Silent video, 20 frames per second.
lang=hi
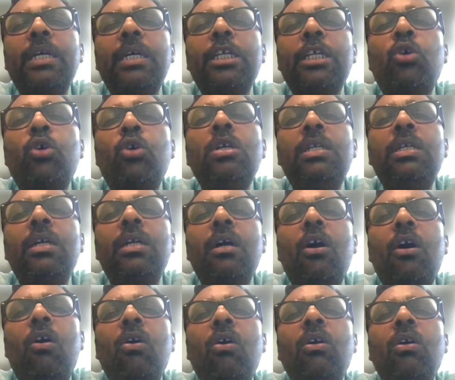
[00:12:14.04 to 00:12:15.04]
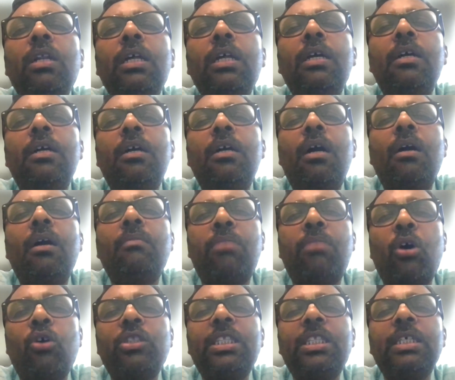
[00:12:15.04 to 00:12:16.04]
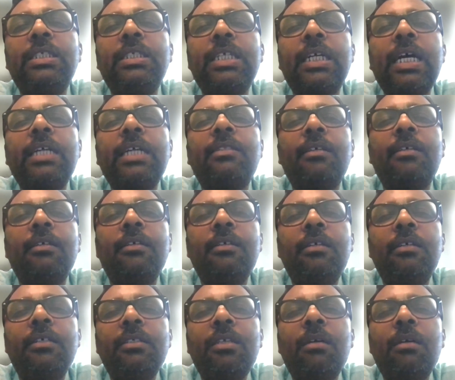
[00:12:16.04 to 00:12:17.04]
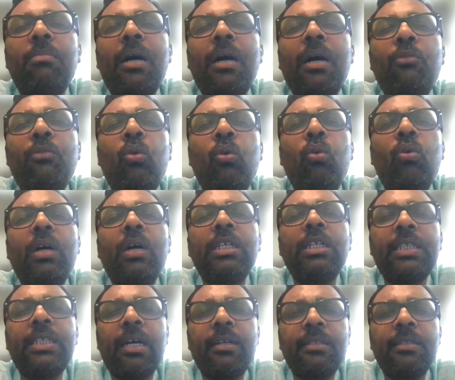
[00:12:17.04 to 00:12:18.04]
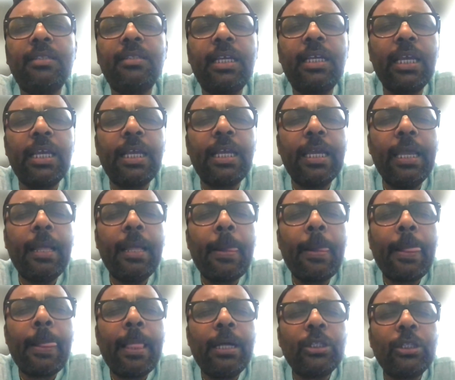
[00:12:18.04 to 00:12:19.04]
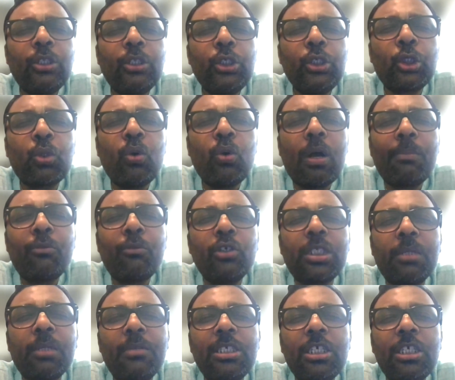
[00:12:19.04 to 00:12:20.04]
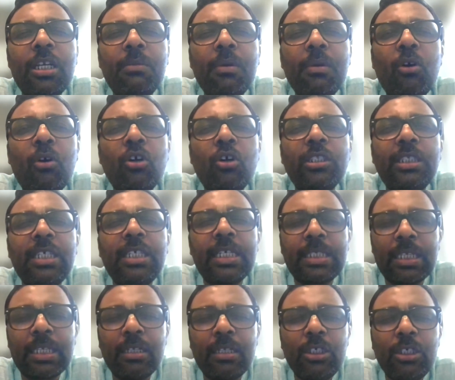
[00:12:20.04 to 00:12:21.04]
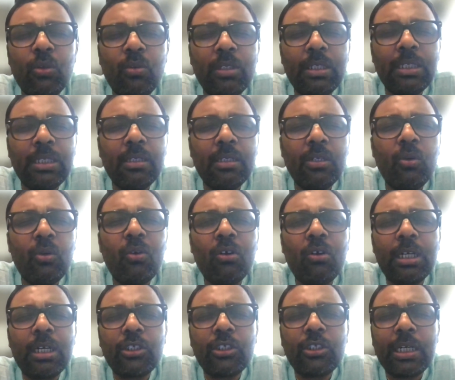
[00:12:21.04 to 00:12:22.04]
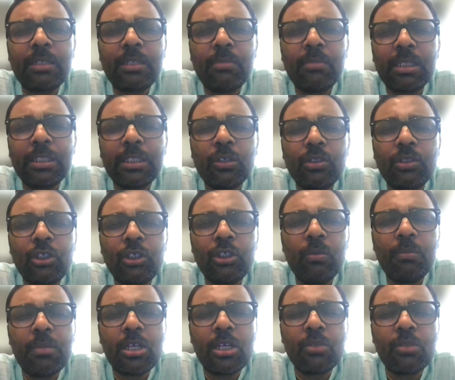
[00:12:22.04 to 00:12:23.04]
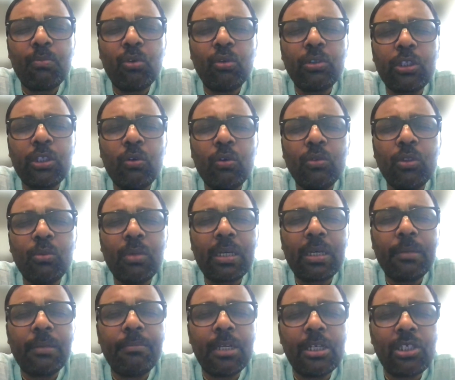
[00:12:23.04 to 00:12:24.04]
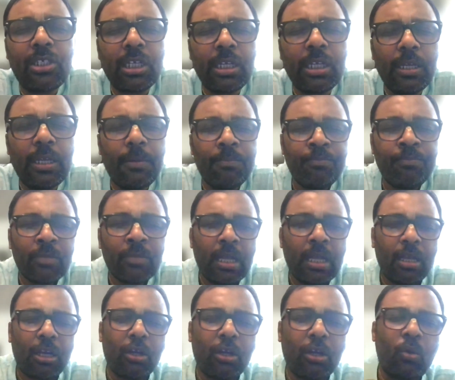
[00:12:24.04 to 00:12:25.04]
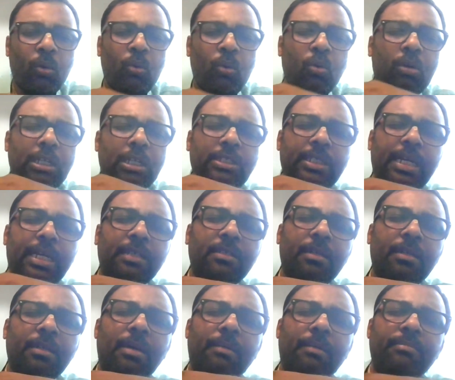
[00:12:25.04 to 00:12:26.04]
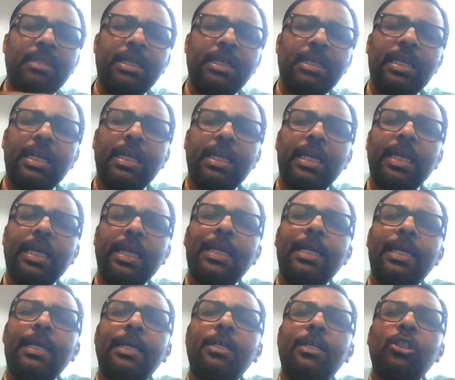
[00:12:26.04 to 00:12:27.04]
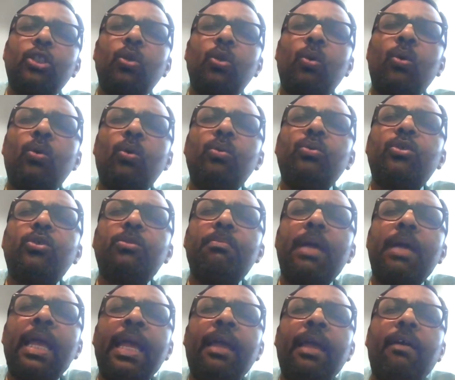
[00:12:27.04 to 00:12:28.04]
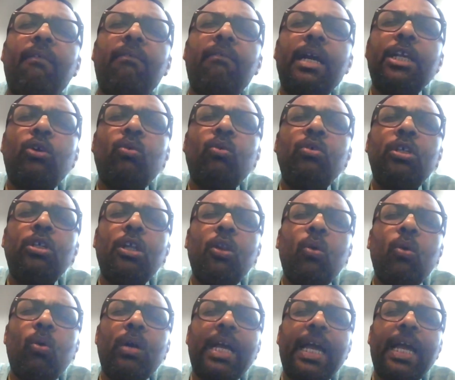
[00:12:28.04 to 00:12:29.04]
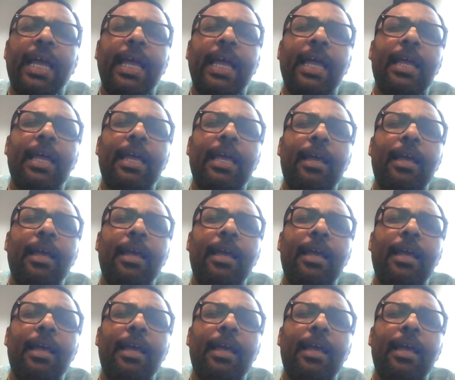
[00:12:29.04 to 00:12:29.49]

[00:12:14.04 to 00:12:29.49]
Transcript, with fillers: वैकुंठ और भौतिक जगत जब आप गोलो का चार्ट देखेंगे तो इसको आपको समझने में बहुत ही आसानी होगी गोलो का चार्ट माता जी को भेज बोलता हूँ दोबारा भेजेंगे गोलों का चार्ट जब आप देखेंगे तो उसमें वैकुंठ लोक है